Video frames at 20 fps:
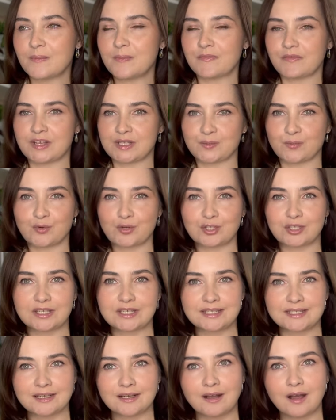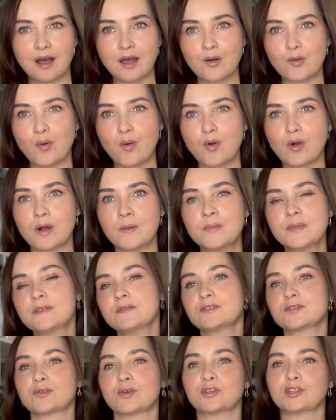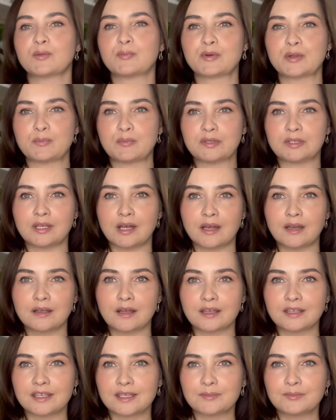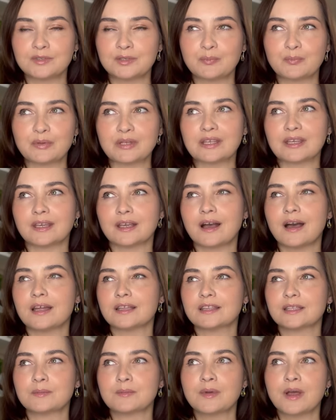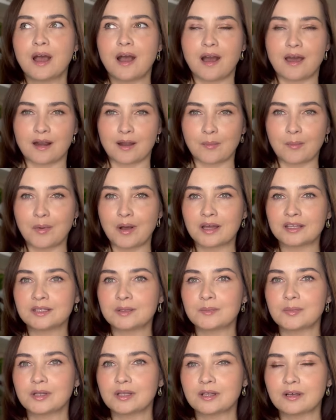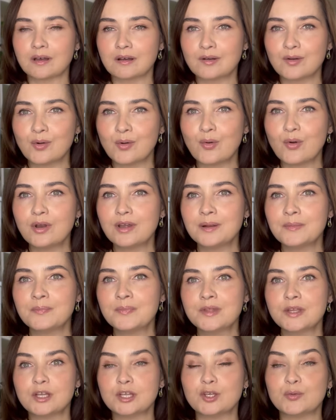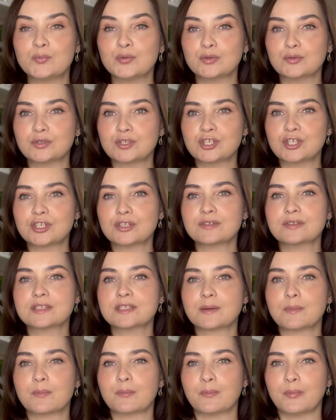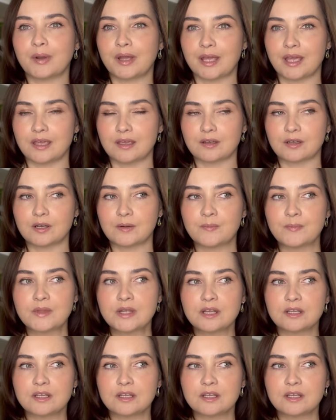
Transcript: возможно, сахарок – все это пропитали каким-то приятным ароматным алкоголем и получился бейк.